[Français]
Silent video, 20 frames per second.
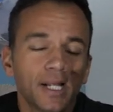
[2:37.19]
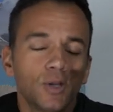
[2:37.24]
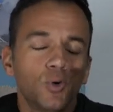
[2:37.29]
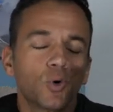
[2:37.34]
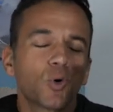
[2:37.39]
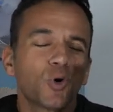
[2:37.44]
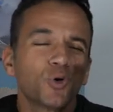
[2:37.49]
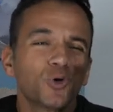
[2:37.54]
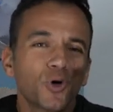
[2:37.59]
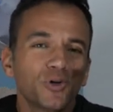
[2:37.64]

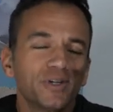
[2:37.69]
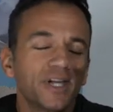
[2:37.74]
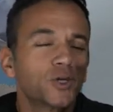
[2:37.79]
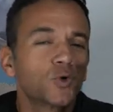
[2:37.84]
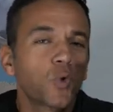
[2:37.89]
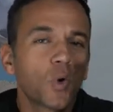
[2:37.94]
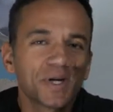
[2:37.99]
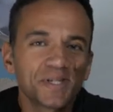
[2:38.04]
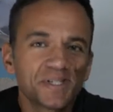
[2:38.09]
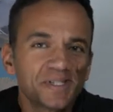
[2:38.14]
Donc en drone, il y a
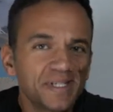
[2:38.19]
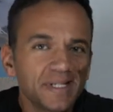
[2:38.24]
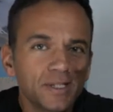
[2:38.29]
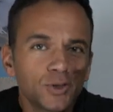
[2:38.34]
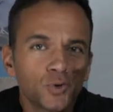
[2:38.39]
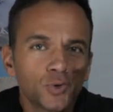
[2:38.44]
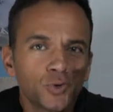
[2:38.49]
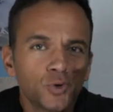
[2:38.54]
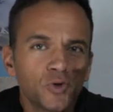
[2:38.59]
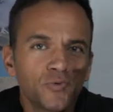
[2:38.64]
trois styles
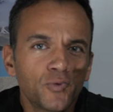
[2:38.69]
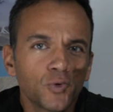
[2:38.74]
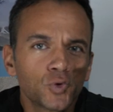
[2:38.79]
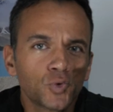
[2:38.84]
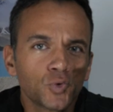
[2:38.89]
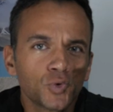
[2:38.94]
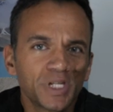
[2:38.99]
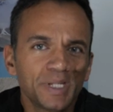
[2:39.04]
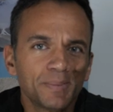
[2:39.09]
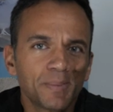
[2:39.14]
de,
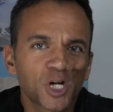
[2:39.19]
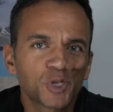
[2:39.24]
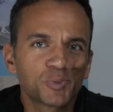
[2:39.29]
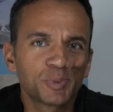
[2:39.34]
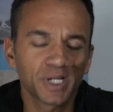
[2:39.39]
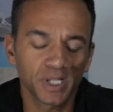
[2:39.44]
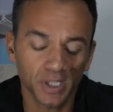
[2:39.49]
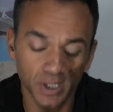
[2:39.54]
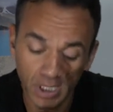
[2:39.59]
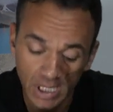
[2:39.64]
photos qui marchent
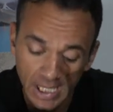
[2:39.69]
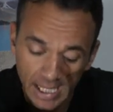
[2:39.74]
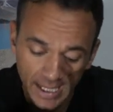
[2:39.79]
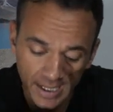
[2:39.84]
bien.